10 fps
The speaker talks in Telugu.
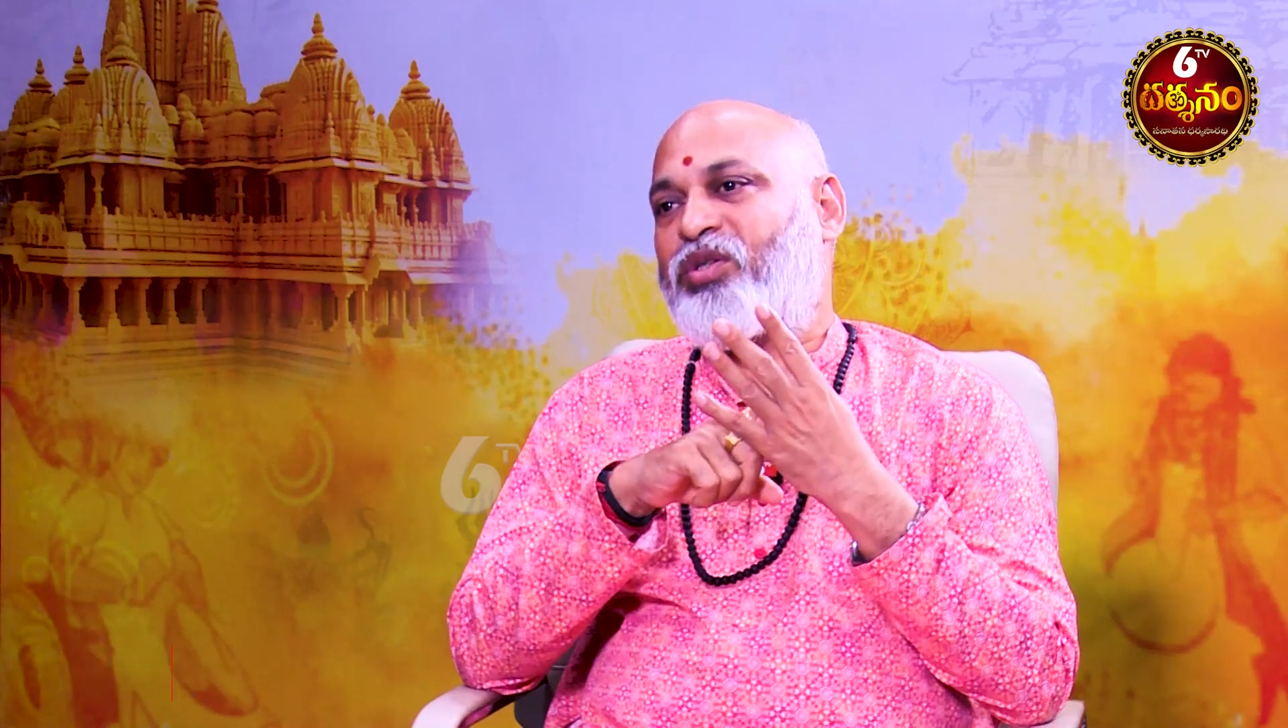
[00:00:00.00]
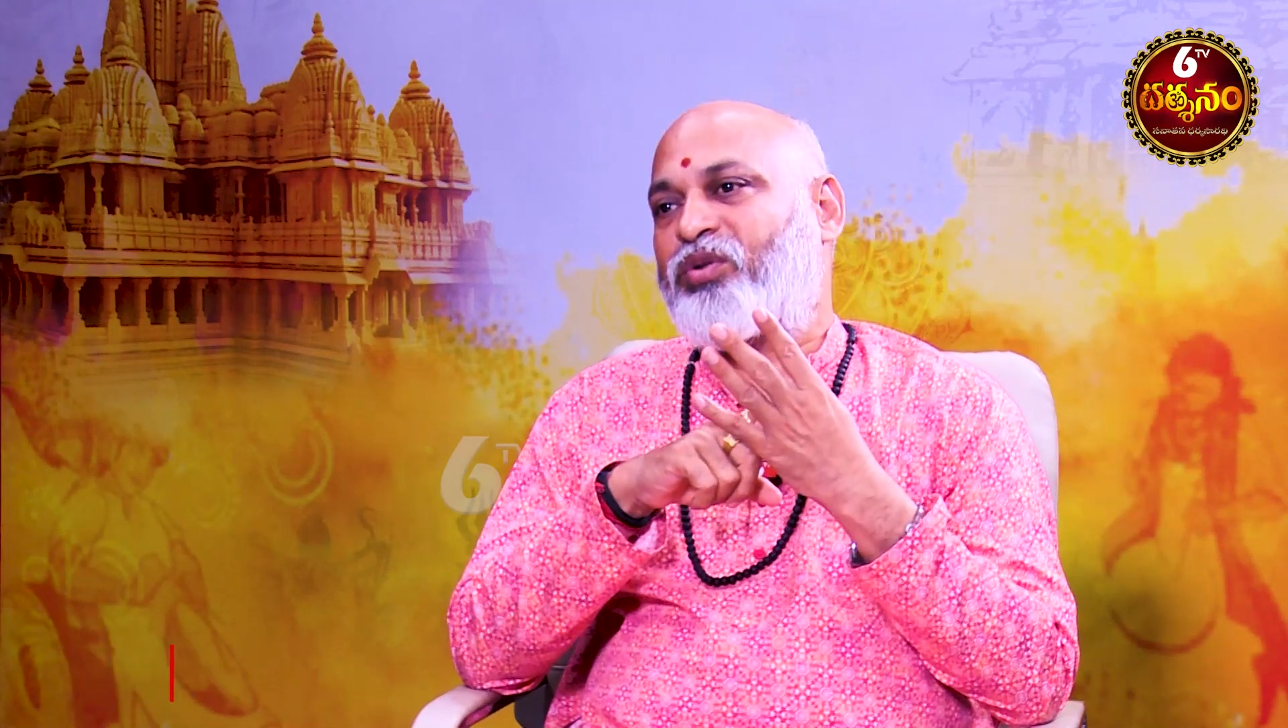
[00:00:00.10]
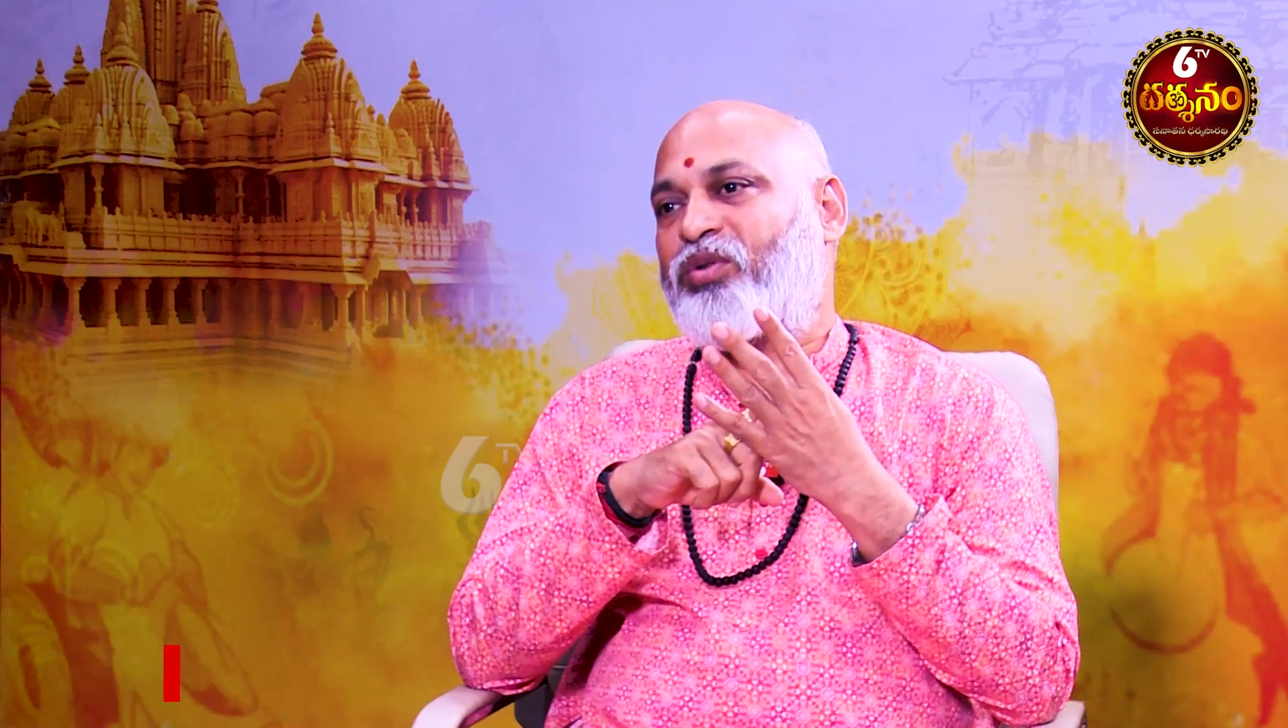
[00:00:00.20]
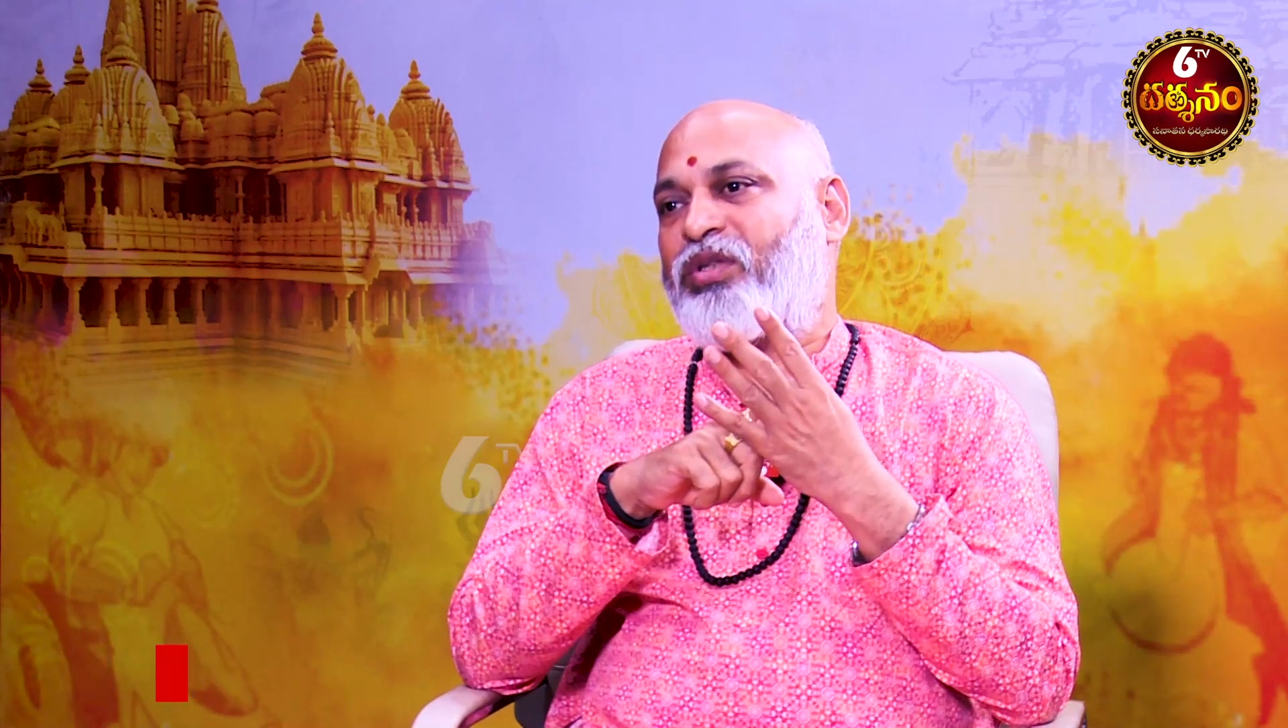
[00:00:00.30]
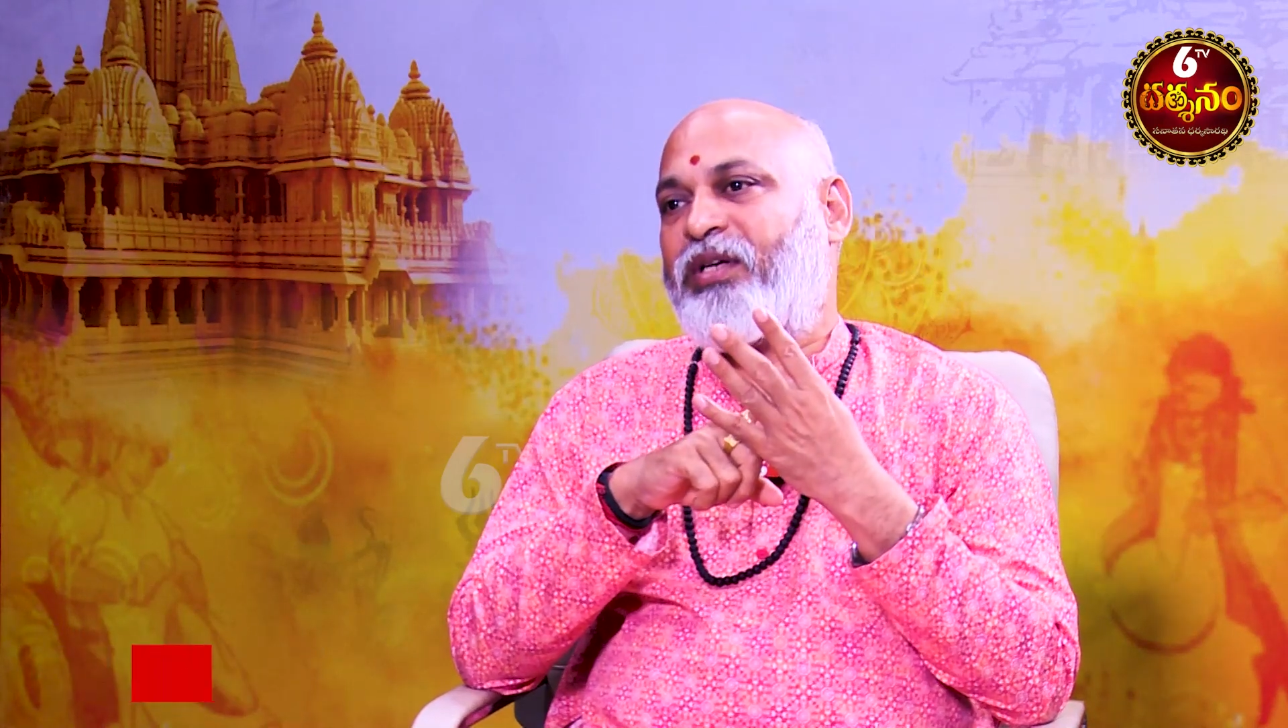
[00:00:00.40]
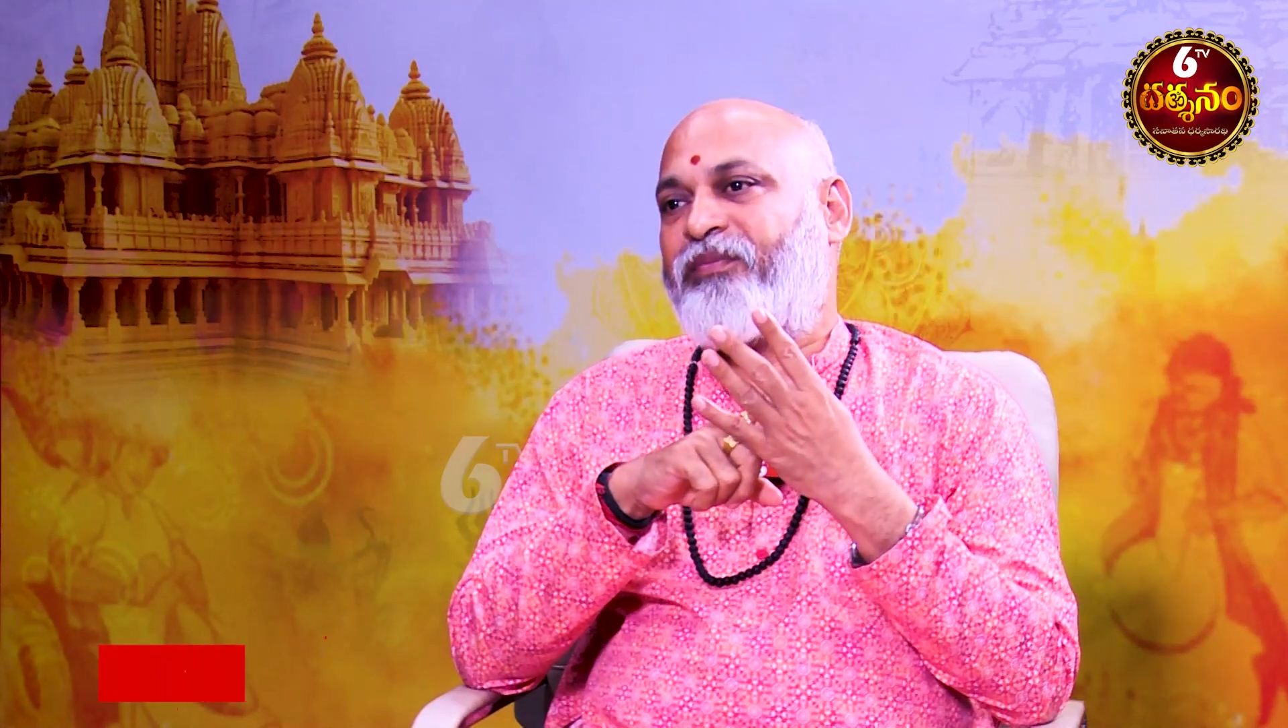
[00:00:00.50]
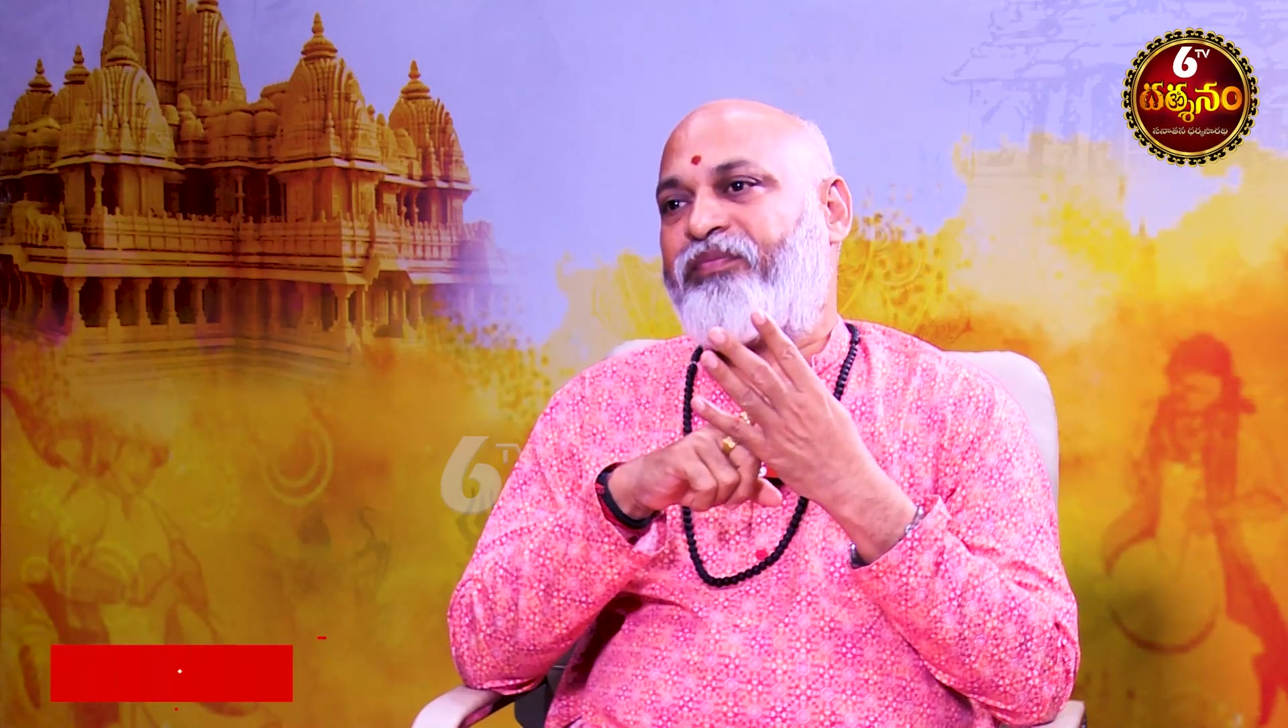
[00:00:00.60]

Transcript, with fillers: జరుగుతుంది